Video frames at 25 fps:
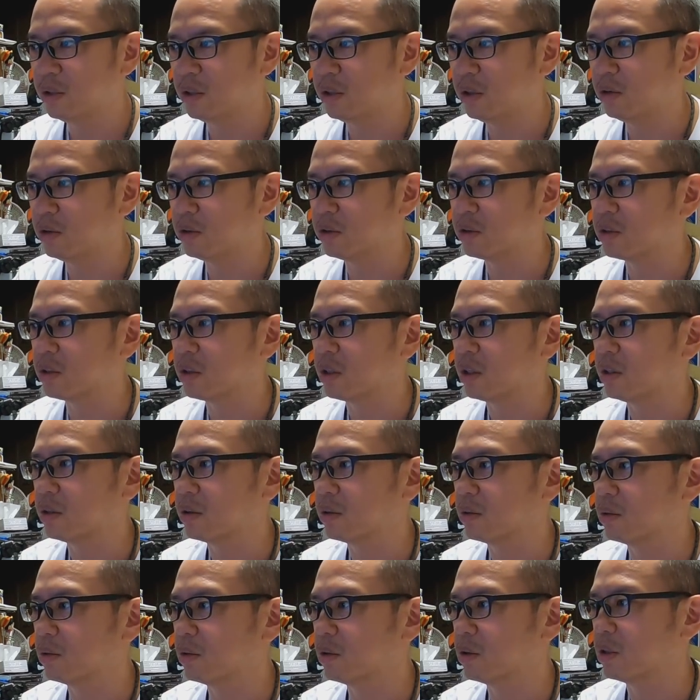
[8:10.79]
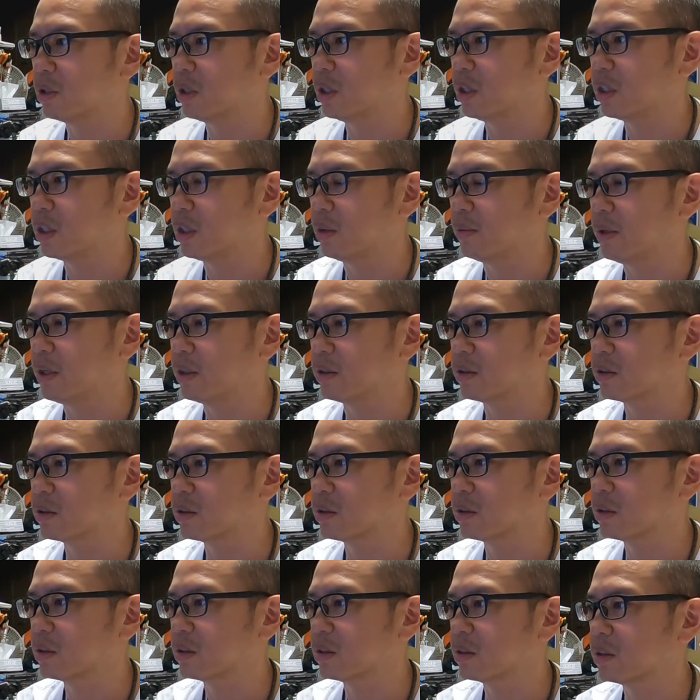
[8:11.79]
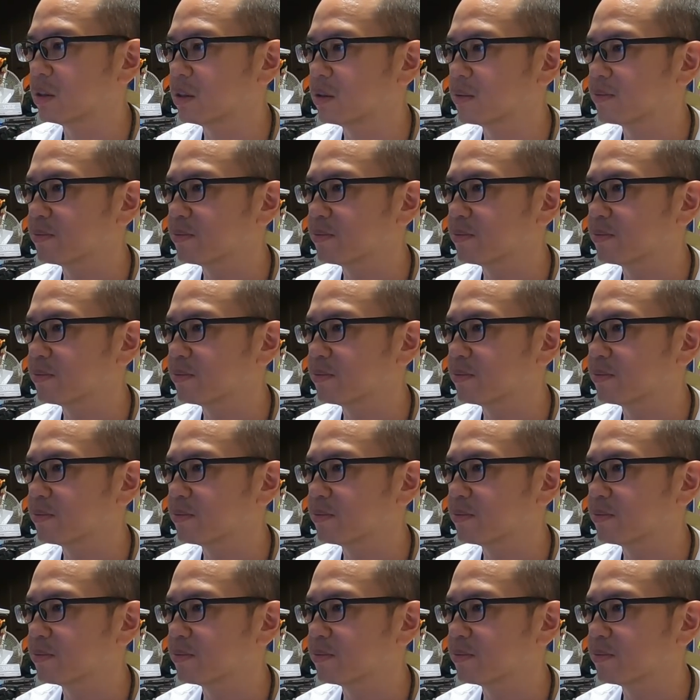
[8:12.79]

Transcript: よいしょ、これでいけます。